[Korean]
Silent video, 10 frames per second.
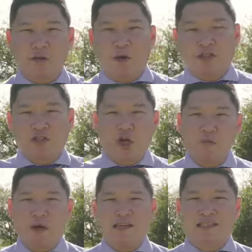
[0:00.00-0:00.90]
이번
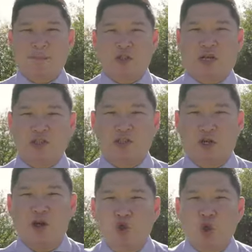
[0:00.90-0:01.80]
설명에 회
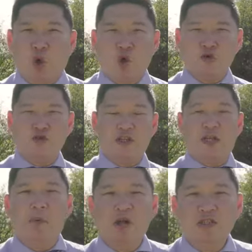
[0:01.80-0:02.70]
참석하셔서 좋은 유닛
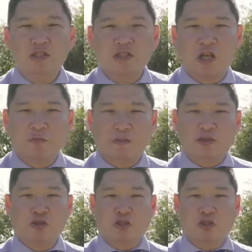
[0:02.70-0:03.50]
먼저 선점할 수